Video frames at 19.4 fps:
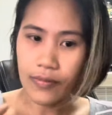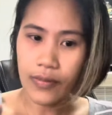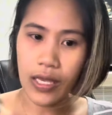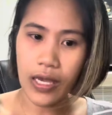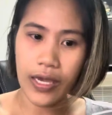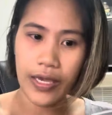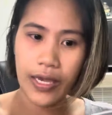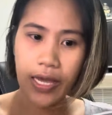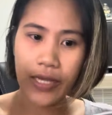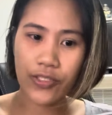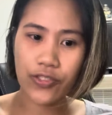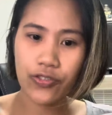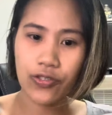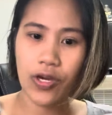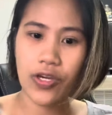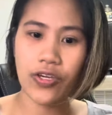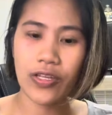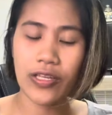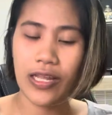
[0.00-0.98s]
Ayan, so
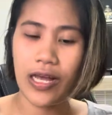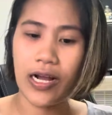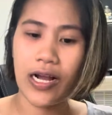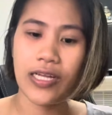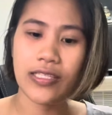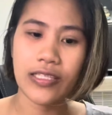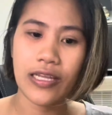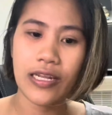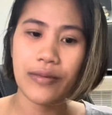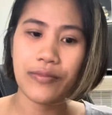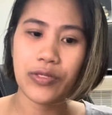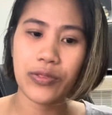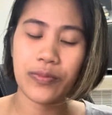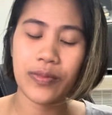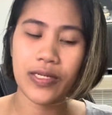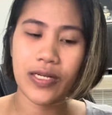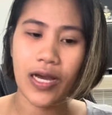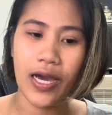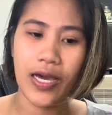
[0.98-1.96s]
ayun lang. At alam niyo
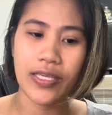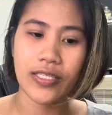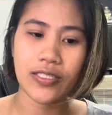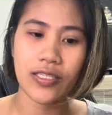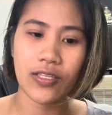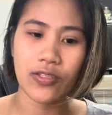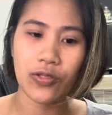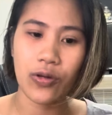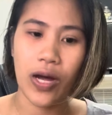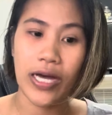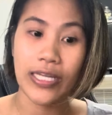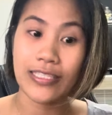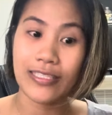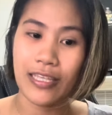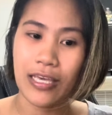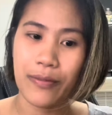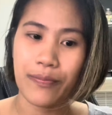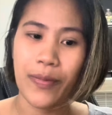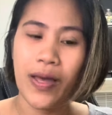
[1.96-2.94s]
ba guys, ito ha,
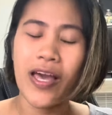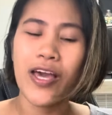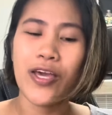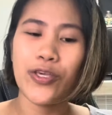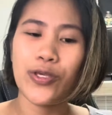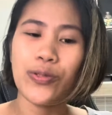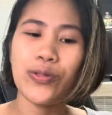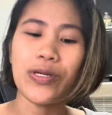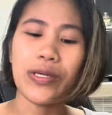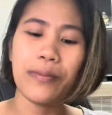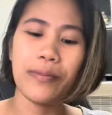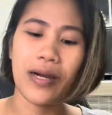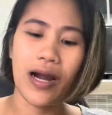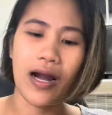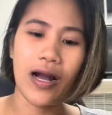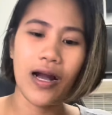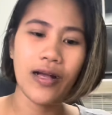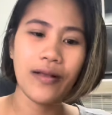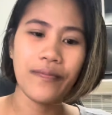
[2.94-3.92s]
tip. Yung
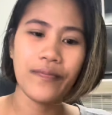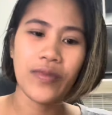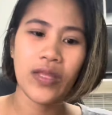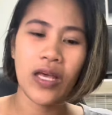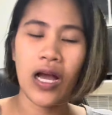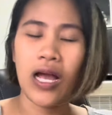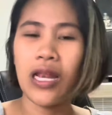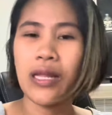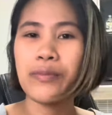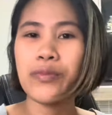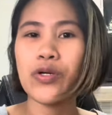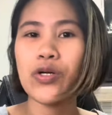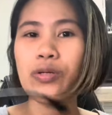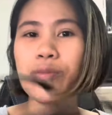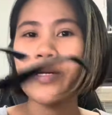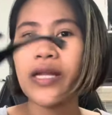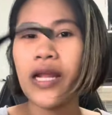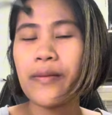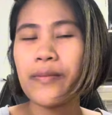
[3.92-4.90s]
iba, alam ko
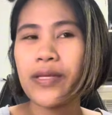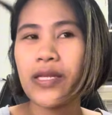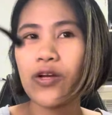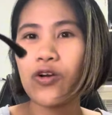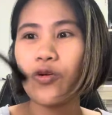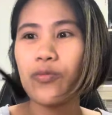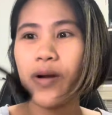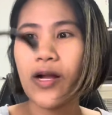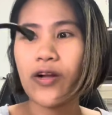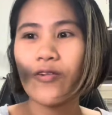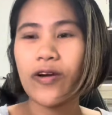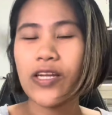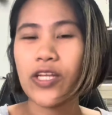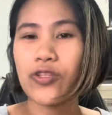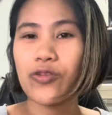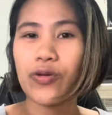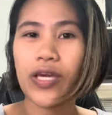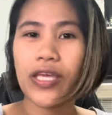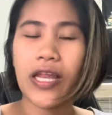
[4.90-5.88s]
marami nang gumagawa
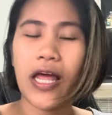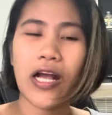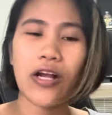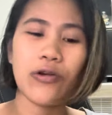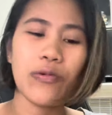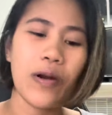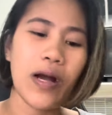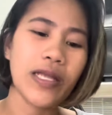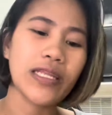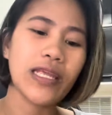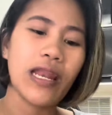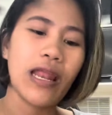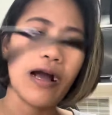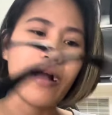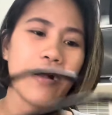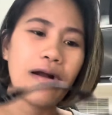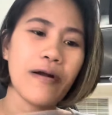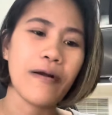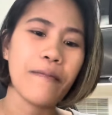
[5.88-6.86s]
nito. Ginagawa
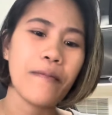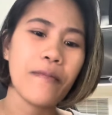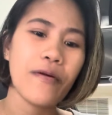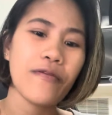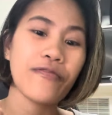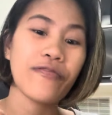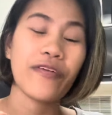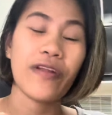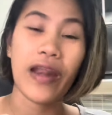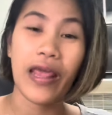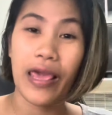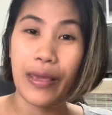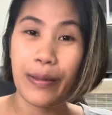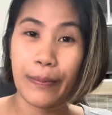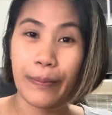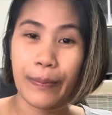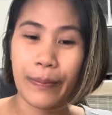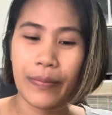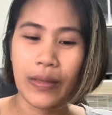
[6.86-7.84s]
nilang
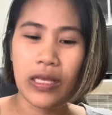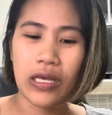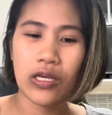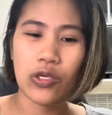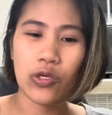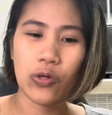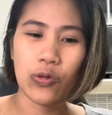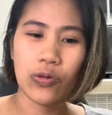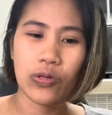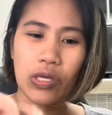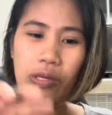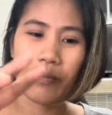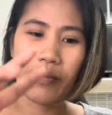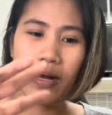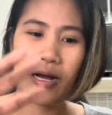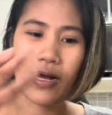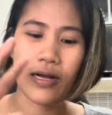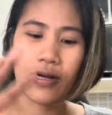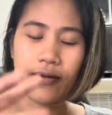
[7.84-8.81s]
frame yung
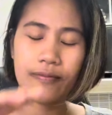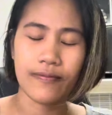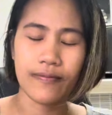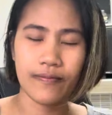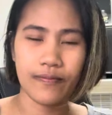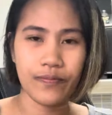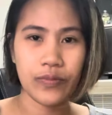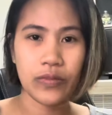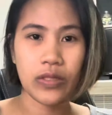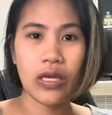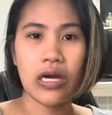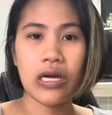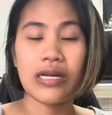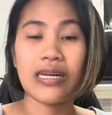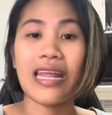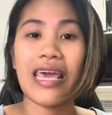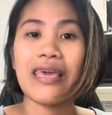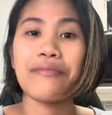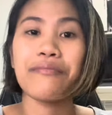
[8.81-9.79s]
ibang
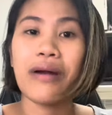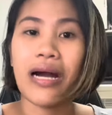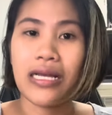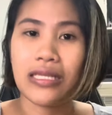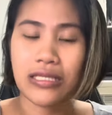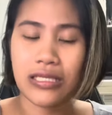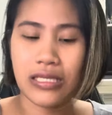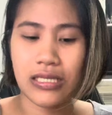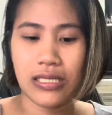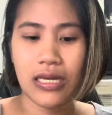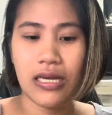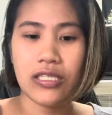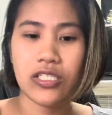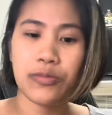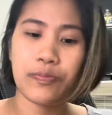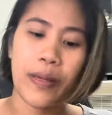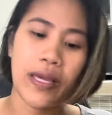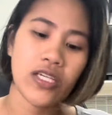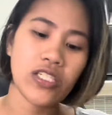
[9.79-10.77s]
Ray-Bans.
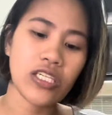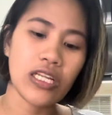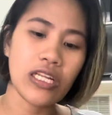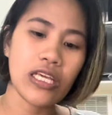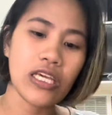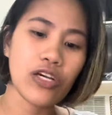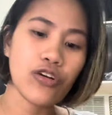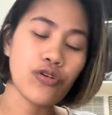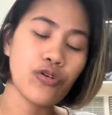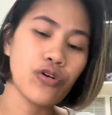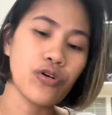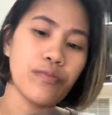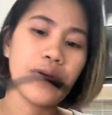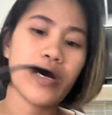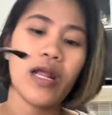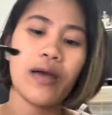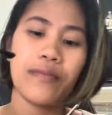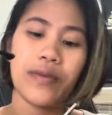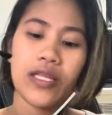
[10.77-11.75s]
Especially kung
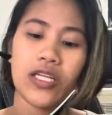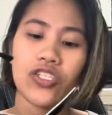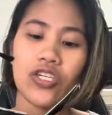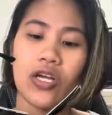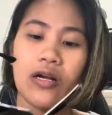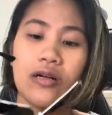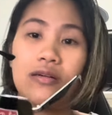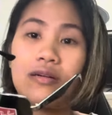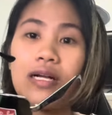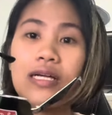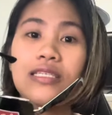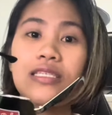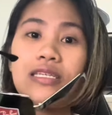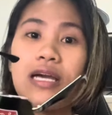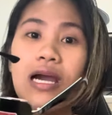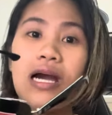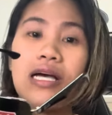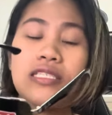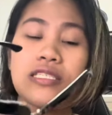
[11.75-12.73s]
marami na siyang
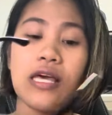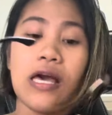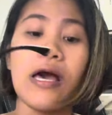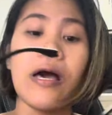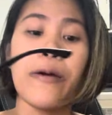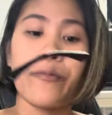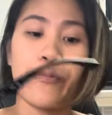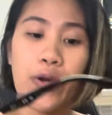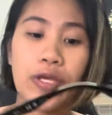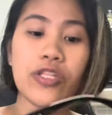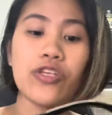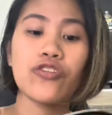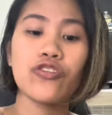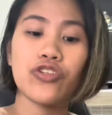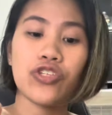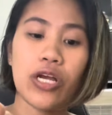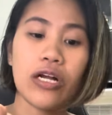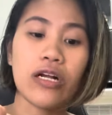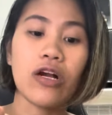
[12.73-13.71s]
gasgas, -gas, pwede nyo
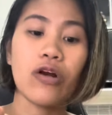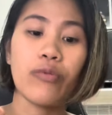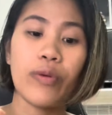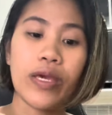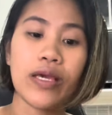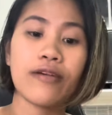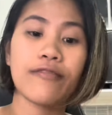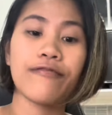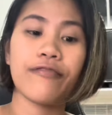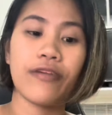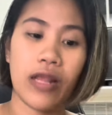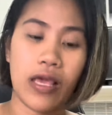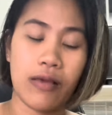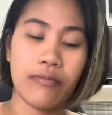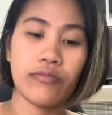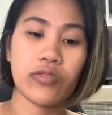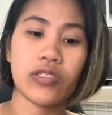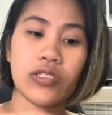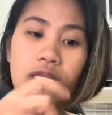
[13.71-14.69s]
siyang gawing
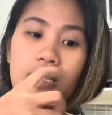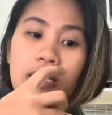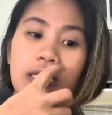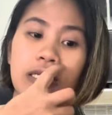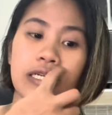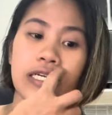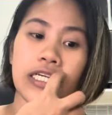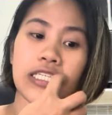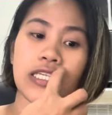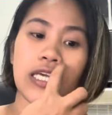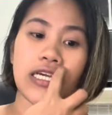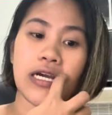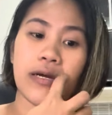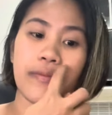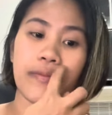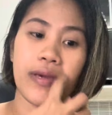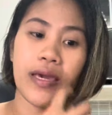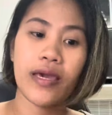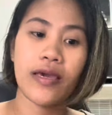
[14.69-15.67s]
frames. Kasi
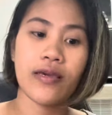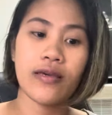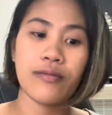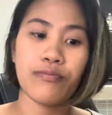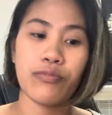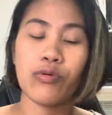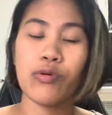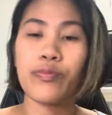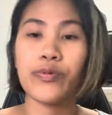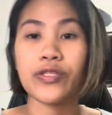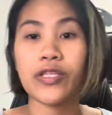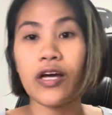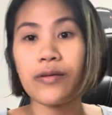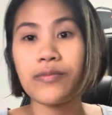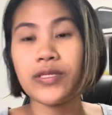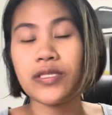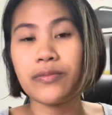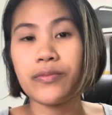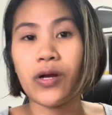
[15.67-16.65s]
kami, pupunta
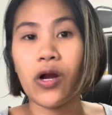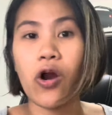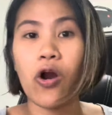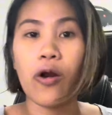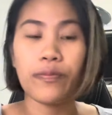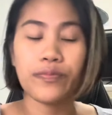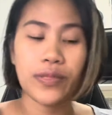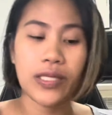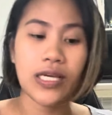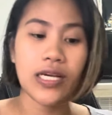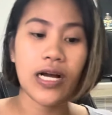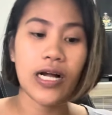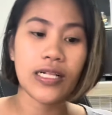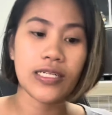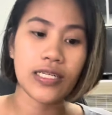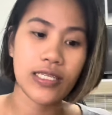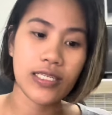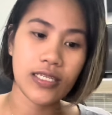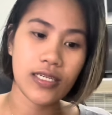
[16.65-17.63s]
kami sa mga optical,
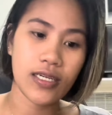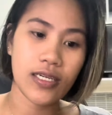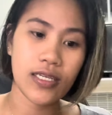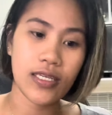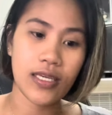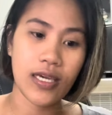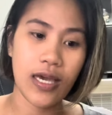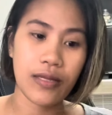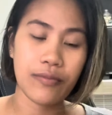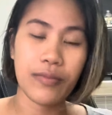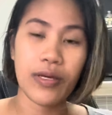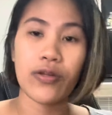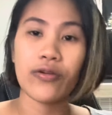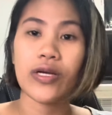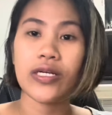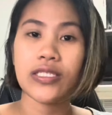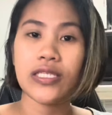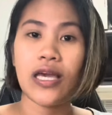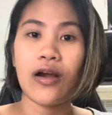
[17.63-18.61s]
ganyan-ganyan.
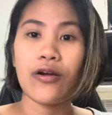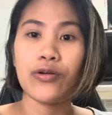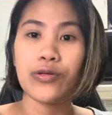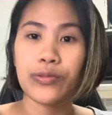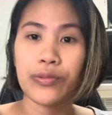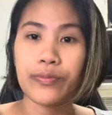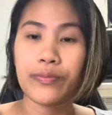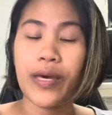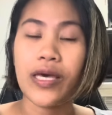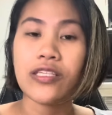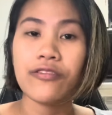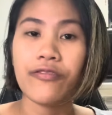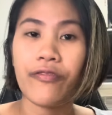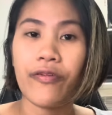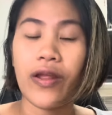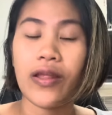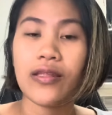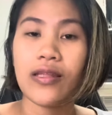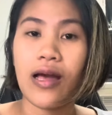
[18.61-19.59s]
Meron kasi akong best
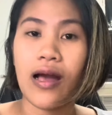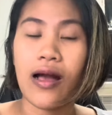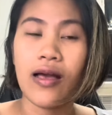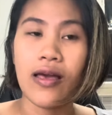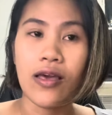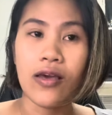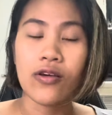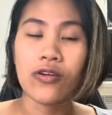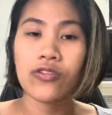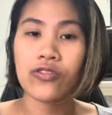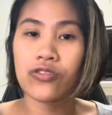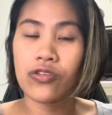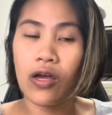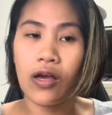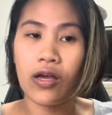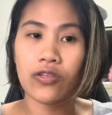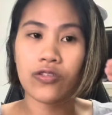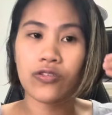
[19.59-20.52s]
friend na sa